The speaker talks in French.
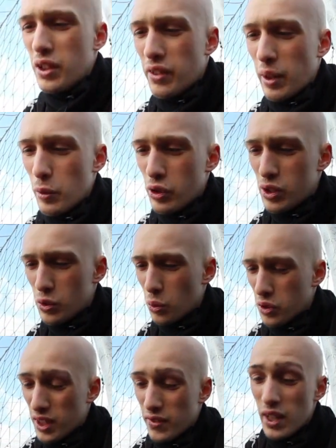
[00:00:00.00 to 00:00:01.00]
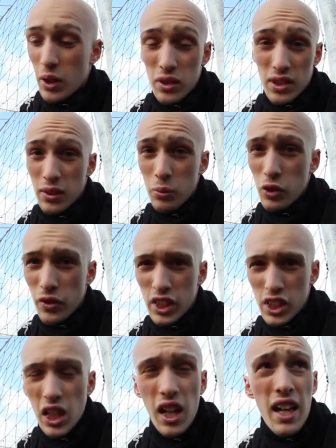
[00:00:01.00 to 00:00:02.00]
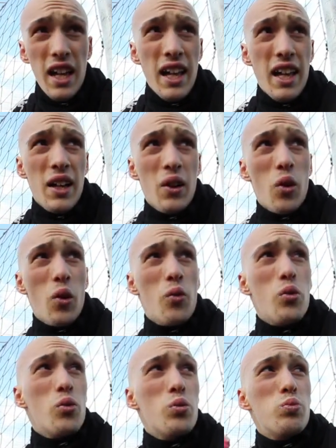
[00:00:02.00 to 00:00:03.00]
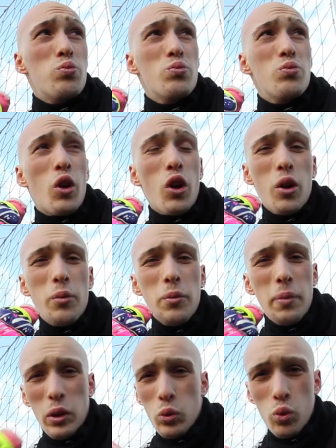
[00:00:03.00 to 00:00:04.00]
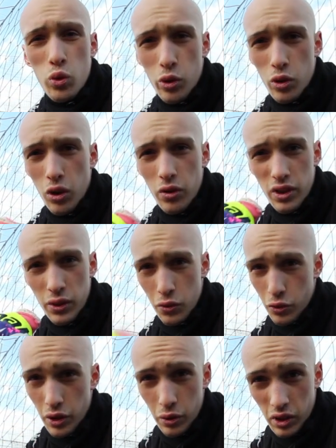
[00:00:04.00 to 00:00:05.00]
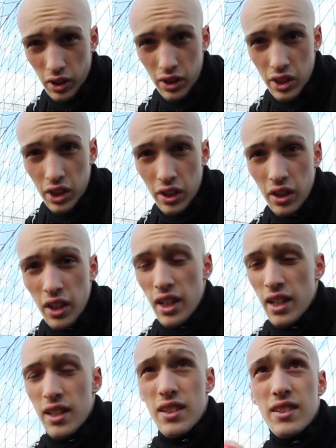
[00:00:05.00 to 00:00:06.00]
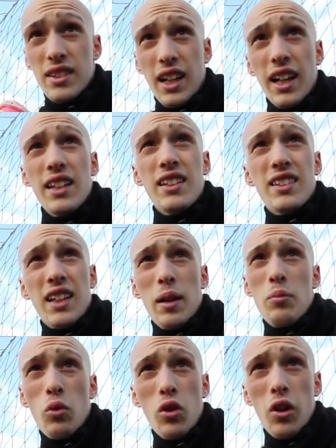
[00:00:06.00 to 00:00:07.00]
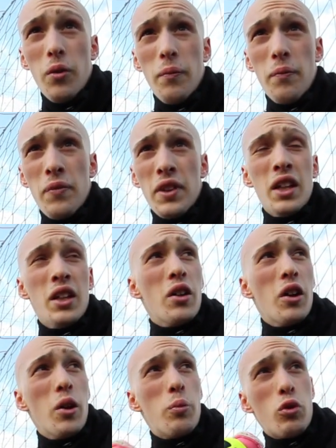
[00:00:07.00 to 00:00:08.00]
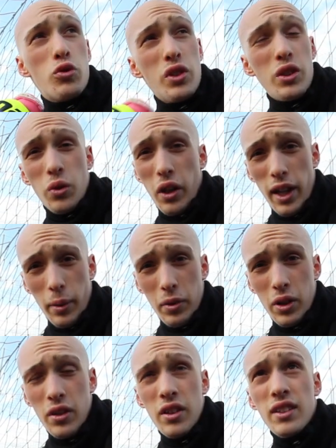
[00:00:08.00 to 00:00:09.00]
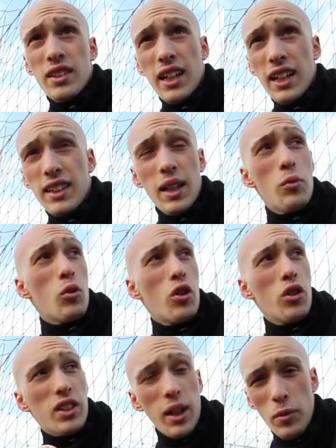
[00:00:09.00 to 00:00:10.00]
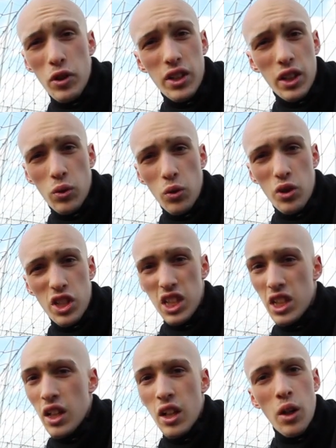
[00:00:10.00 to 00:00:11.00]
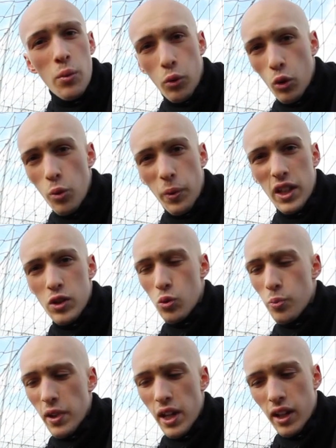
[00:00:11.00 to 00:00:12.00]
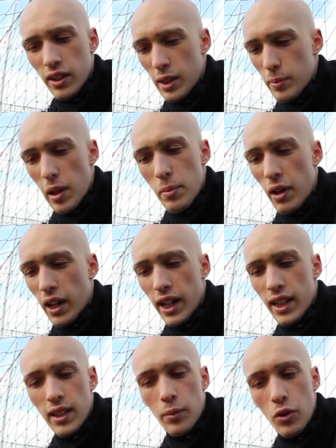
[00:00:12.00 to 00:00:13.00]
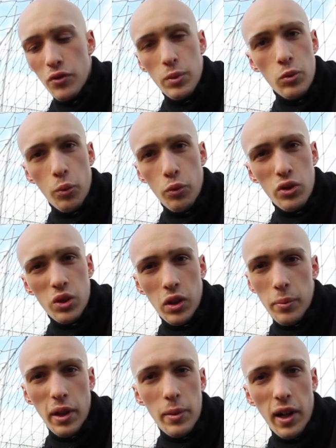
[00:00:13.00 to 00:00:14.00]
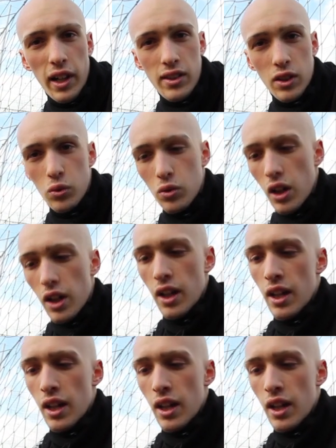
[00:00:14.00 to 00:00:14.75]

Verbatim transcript: est vraiment déçu, on savait que c'était une mousse fragile, on vous recommande pas du tout ce gant si vous jouez sur synthétique. Très très bon gant, euh, pour jouer sur herbe. Très très bon gant, très bonne technologie, pour le prix super, des belles barrettes amovibles en plus, si on n'aime pas les barrettes c'est cool.